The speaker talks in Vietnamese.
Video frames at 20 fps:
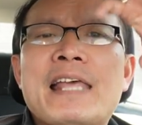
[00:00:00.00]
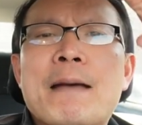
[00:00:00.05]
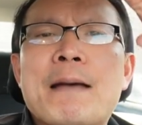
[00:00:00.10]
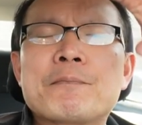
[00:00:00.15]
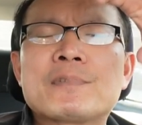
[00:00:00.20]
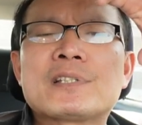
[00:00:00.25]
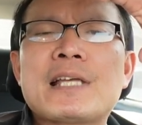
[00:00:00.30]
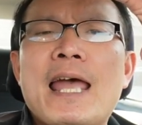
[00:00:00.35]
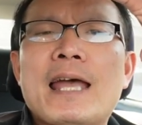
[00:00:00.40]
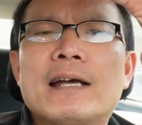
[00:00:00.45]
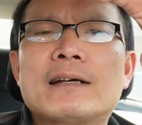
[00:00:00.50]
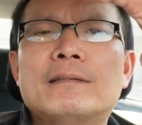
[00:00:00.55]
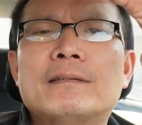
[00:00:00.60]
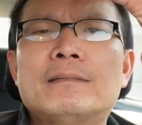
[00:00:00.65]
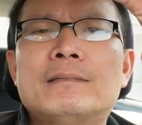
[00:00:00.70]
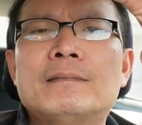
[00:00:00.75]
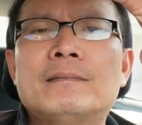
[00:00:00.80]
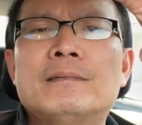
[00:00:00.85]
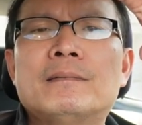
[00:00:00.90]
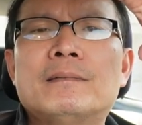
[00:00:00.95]
giám sát
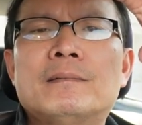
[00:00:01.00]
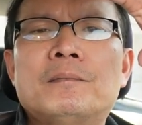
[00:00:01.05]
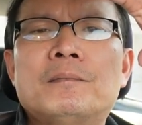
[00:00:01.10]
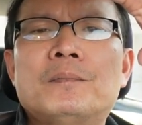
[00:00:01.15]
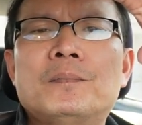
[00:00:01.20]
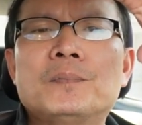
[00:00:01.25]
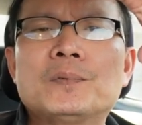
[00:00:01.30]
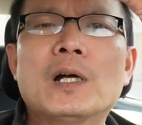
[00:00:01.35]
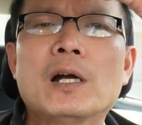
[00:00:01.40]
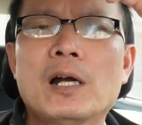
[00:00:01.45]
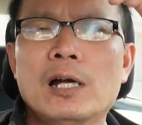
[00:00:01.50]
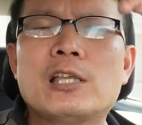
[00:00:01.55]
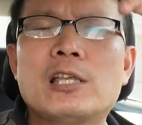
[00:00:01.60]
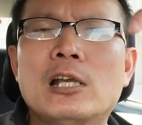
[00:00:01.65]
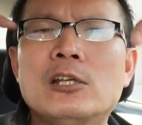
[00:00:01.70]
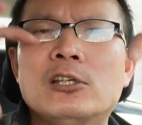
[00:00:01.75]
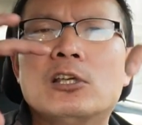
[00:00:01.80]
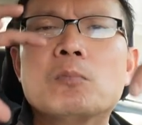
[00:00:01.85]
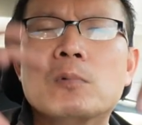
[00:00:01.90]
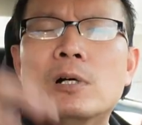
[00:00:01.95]
từ ở
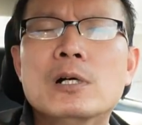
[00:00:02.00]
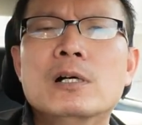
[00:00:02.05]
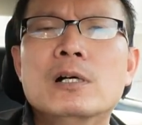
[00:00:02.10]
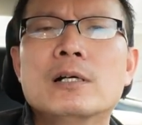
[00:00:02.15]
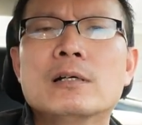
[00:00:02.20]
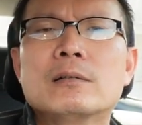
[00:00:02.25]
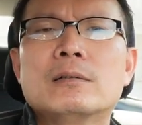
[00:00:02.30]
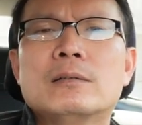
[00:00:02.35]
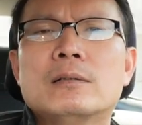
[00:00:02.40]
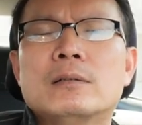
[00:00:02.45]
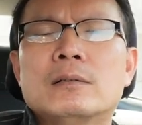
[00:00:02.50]
trên trung ương á